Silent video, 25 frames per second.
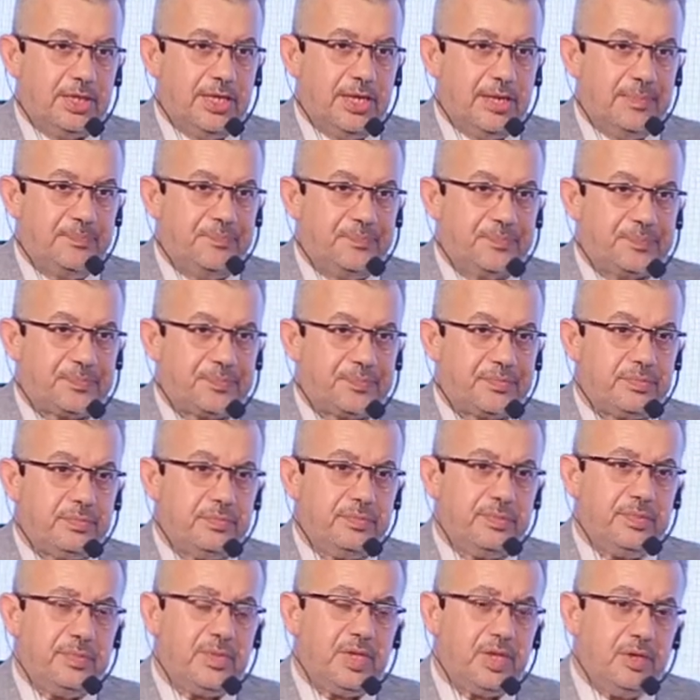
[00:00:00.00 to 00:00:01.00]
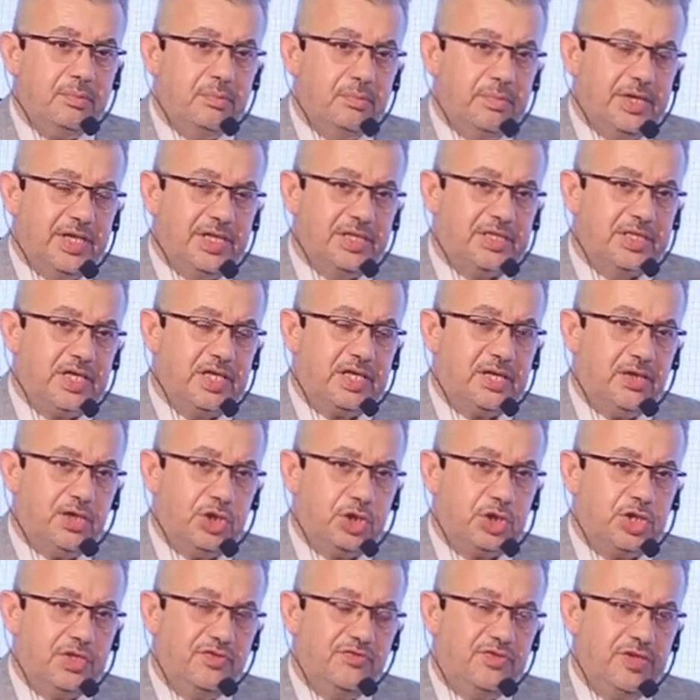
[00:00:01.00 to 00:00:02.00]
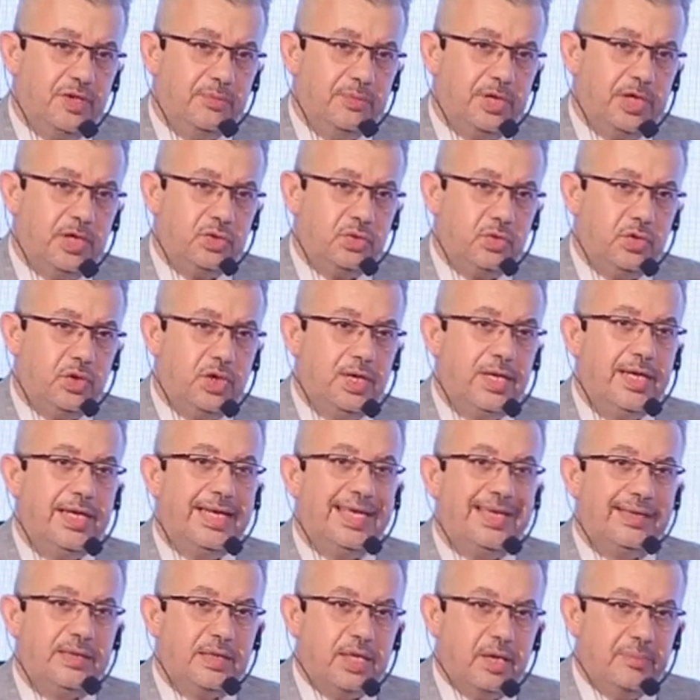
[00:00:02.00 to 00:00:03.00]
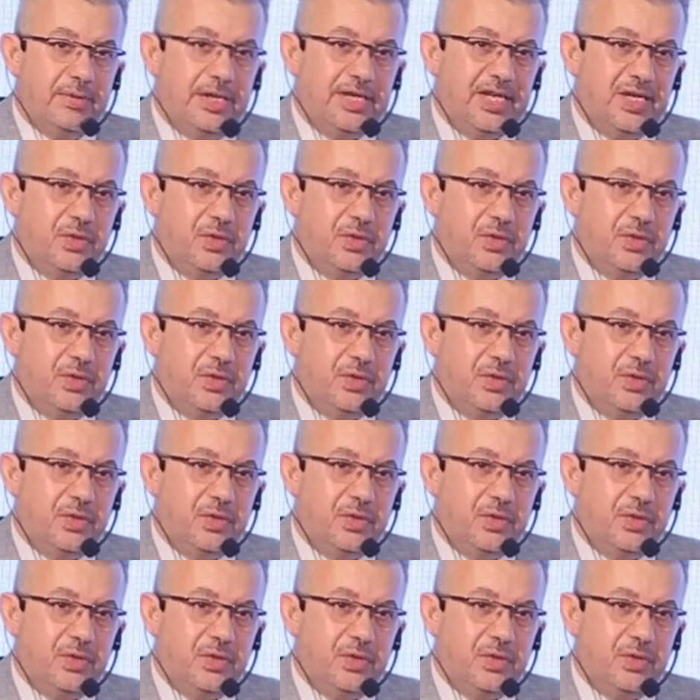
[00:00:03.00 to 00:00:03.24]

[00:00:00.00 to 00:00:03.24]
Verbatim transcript: الدم من ال 26% دول 38%